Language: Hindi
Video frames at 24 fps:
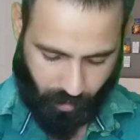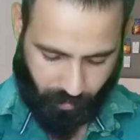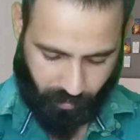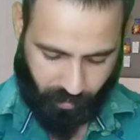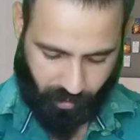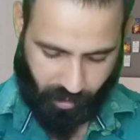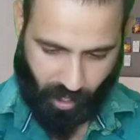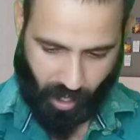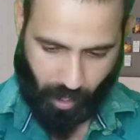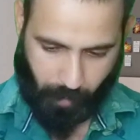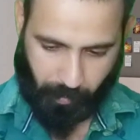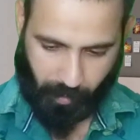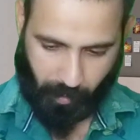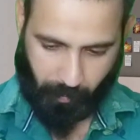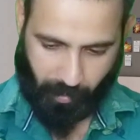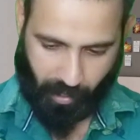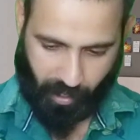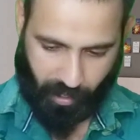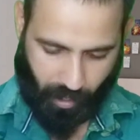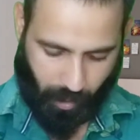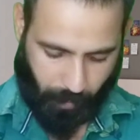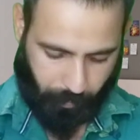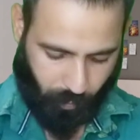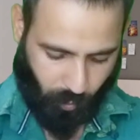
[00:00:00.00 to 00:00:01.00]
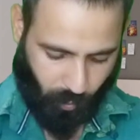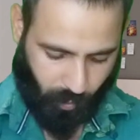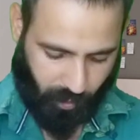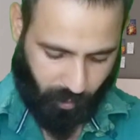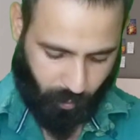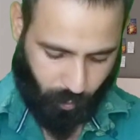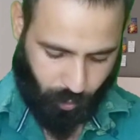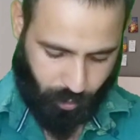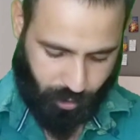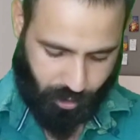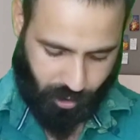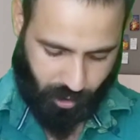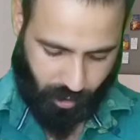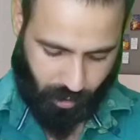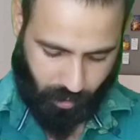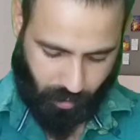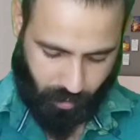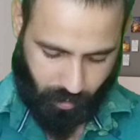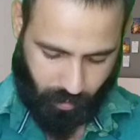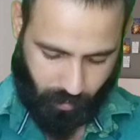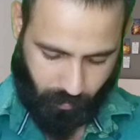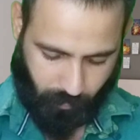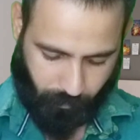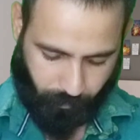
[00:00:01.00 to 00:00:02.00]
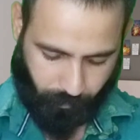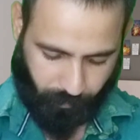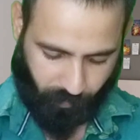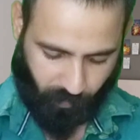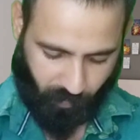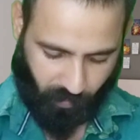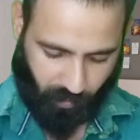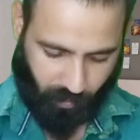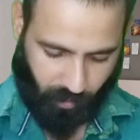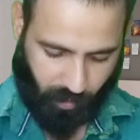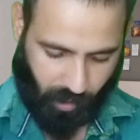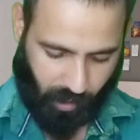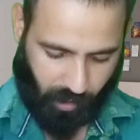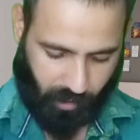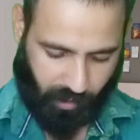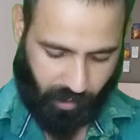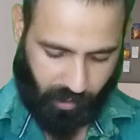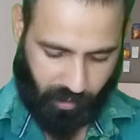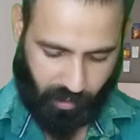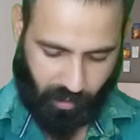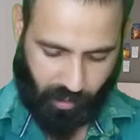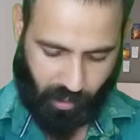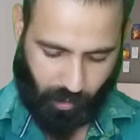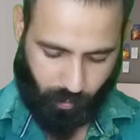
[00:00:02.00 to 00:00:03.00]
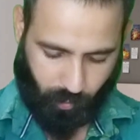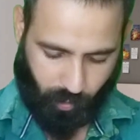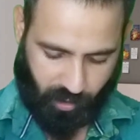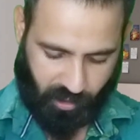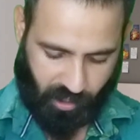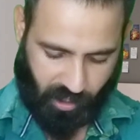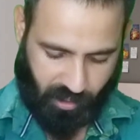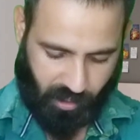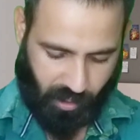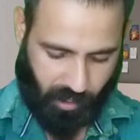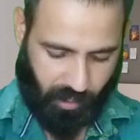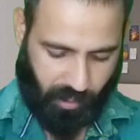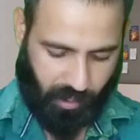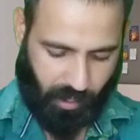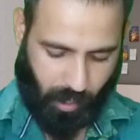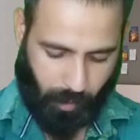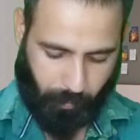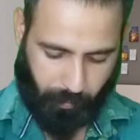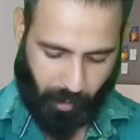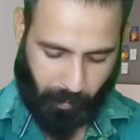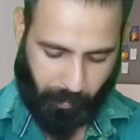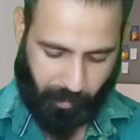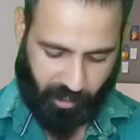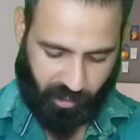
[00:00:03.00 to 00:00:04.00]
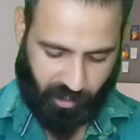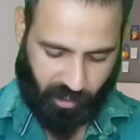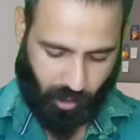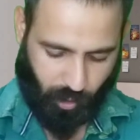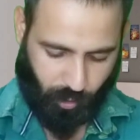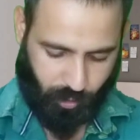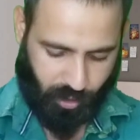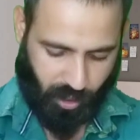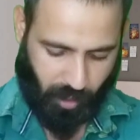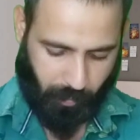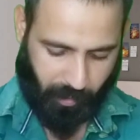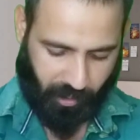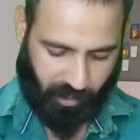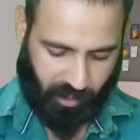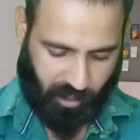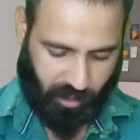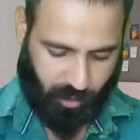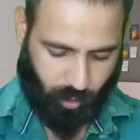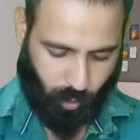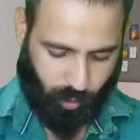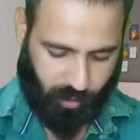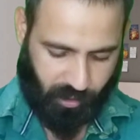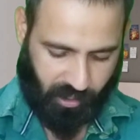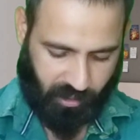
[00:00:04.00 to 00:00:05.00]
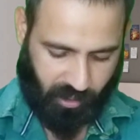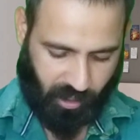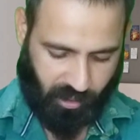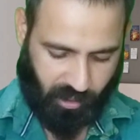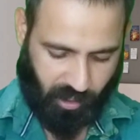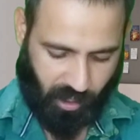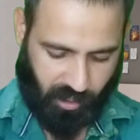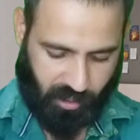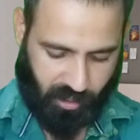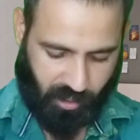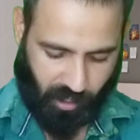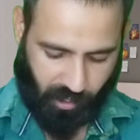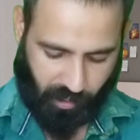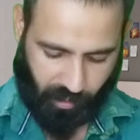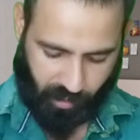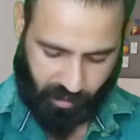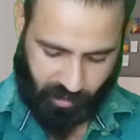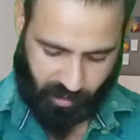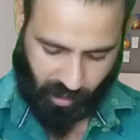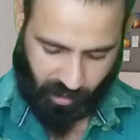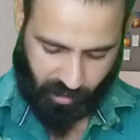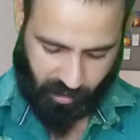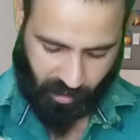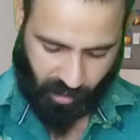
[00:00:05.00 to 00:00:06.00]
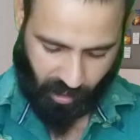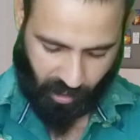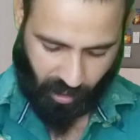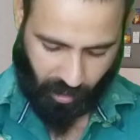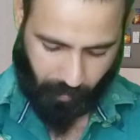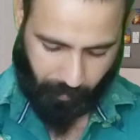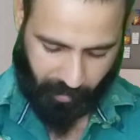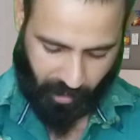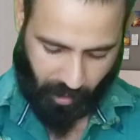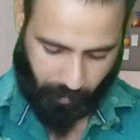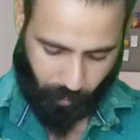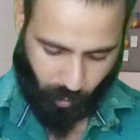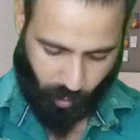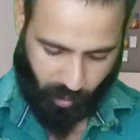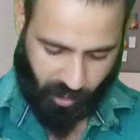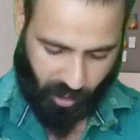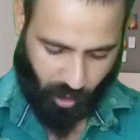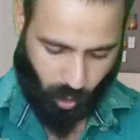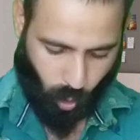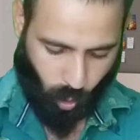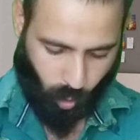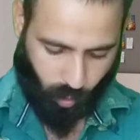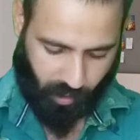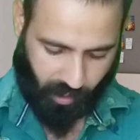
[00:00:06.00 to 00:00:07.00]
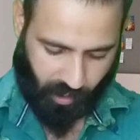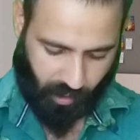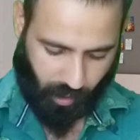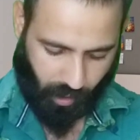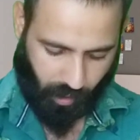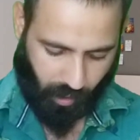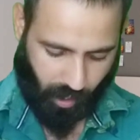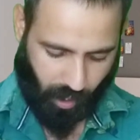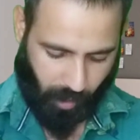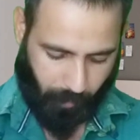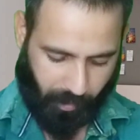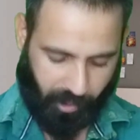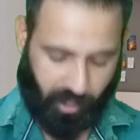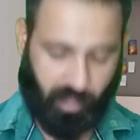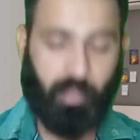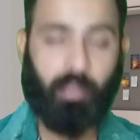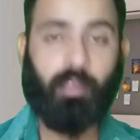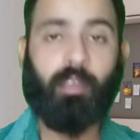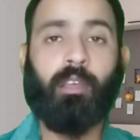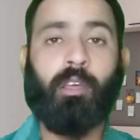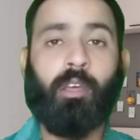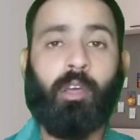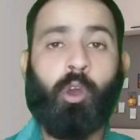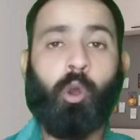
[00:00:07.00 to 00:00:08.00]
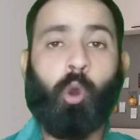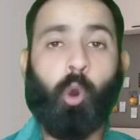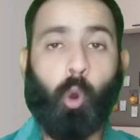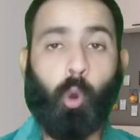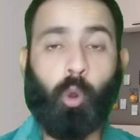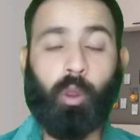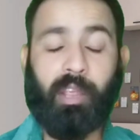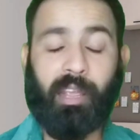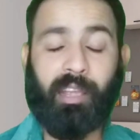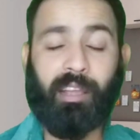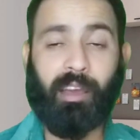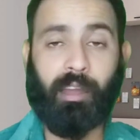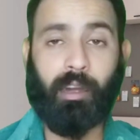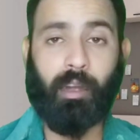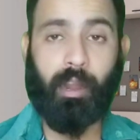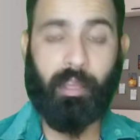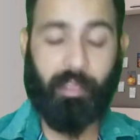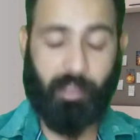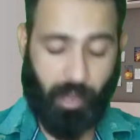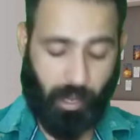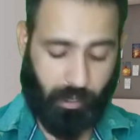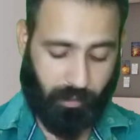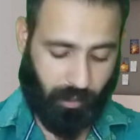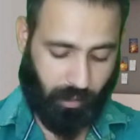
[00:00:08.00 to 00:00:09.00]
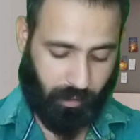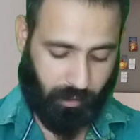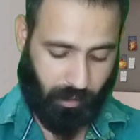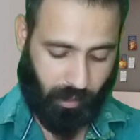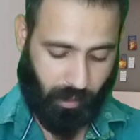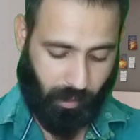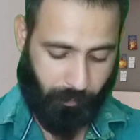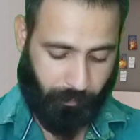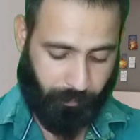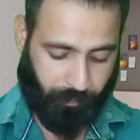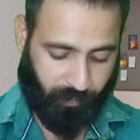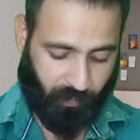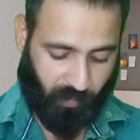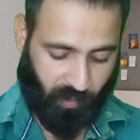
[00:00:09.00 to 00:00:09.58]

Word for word: यहाँ पर मैं आपको ये कुछ करके दिखाऊंगा जैसे ये हमने भर दिया उसके बाद इसको जैसे सर्च करेंगे सर्च करने के बाद आपको ये ओके करना है भाई ओके करना है याद रखना